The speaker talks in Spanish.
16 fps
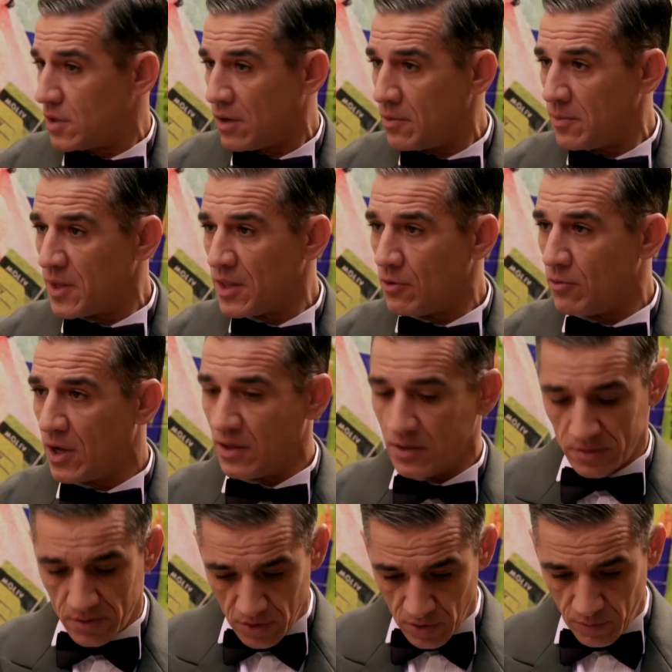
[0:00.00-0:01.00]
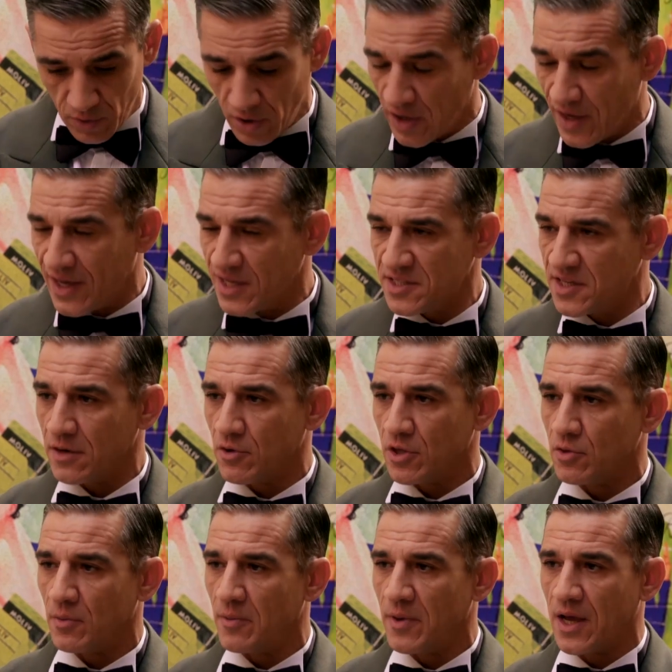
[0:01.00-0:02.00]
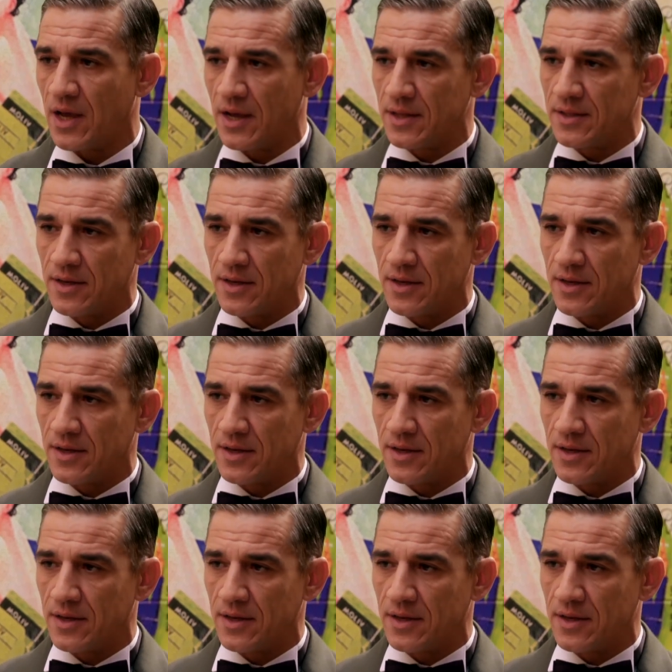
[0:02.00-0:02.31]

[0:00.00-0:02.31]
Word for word: A mí me da igual. Yo puedo descansar cuando me vengan.